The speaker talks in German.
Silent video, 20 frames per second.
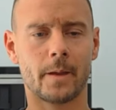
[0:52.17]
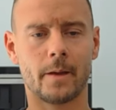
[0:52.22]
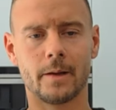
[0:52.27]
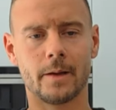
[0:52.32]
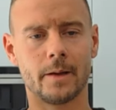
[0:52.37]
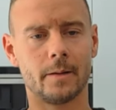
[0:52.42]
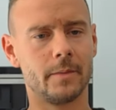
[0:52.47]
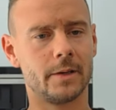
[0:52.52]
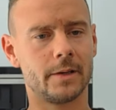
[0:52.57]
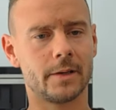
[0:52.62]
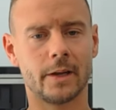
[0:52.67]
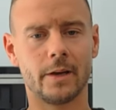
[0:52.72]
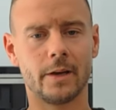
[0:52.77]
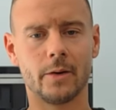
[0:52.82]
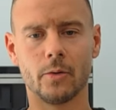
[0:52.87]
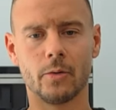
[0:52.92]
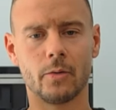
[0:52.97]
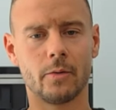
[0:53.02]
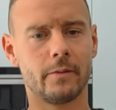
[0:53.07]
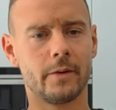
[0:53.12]
Ähm, ich
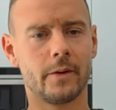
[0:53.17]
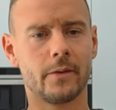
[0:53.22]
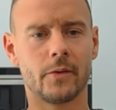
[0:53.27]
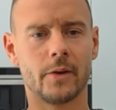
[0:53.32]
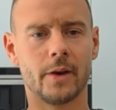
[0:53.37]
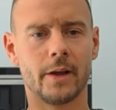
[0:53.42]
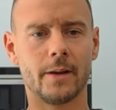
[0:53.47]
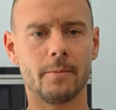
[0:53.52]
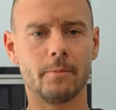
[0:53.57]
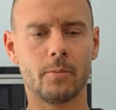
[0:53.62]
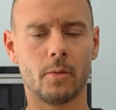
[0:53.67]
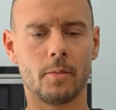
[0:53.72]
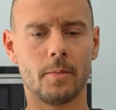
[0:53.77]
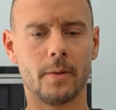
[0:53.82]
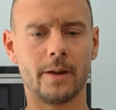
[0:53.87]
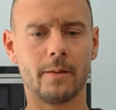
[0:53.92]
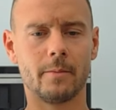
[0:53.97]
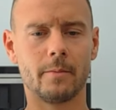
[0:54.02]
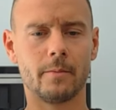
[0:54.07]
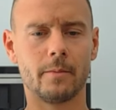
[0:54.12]
renne irgendwie von einem
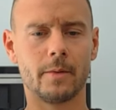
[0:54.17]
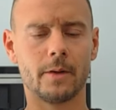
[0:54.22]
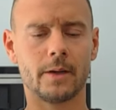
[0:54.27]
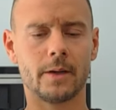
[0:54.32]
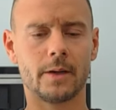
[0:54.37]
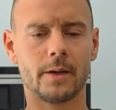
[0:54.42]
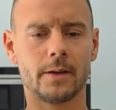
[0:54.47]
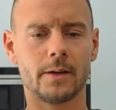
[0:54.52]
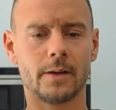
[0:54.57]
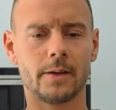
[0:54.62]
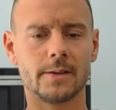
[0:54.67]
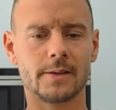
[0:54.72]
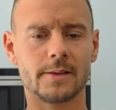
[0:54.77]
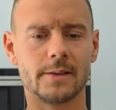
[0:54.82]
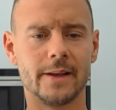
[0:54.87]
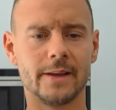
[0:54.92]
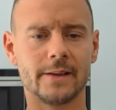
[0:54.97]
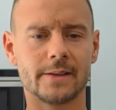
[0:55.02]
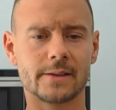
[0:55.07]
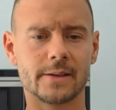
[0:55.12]
Problem äh,
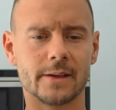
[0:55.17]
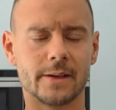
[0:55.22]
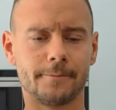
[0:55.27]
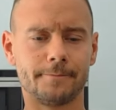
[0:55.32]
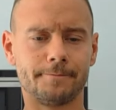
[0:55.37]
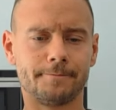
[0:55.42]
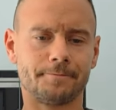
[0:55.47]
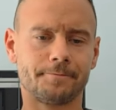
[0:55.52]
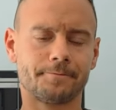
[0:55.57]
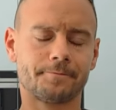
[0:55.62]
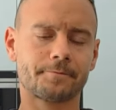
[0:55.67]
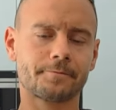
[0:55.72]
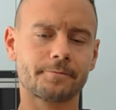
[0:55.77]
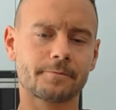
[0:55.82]
ins nächste